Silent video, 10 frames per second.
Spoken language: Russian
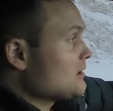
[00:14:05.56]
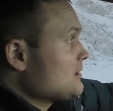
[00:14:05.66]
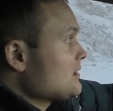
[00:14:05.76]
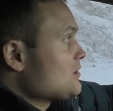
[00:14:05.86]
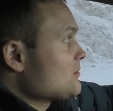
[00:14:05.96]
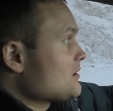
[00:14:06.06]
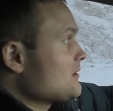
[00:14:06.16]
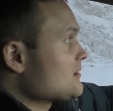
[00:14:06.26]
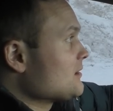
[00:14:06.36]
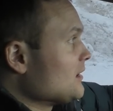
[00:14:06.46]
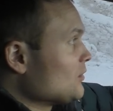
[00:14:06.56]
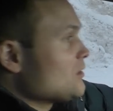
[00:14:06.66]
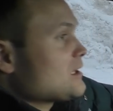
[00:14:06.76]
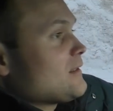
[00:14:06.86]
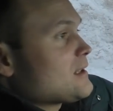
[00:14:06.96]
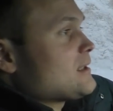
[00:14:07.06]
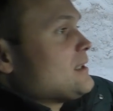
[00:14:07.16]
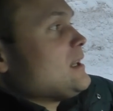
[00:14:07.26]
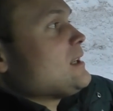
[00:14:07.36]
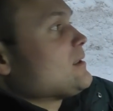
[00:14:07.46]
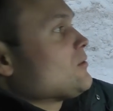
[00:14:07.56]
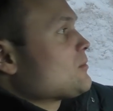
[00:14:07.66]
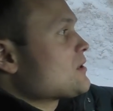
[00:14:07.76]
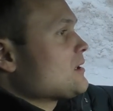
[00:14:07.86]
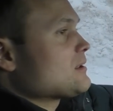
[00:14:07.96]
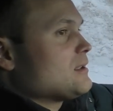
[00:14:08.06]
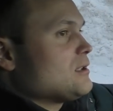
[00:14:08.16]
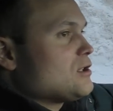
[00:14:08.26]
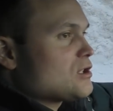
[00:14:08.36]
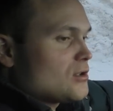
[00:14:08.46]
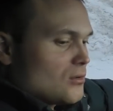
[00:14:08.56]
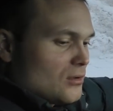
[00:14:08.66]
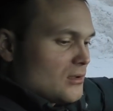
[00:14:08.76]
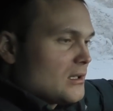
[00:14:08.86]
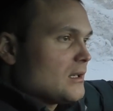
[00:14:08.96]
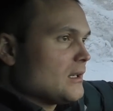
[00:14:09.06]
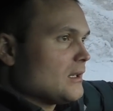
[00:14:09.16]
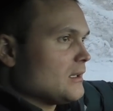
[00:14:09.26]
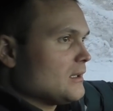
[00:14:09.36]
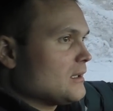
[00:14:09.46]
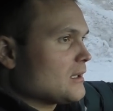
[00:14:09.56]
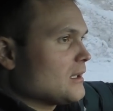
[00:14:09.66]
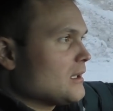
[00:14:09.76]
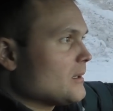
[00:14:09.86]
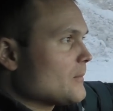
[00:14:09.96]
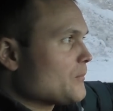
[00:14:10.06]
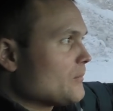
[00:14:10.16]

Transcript: я не знаю, с чем это связано. Ну и, соответственно, дети, вот, пожалуйста, детишки ходят и так далее.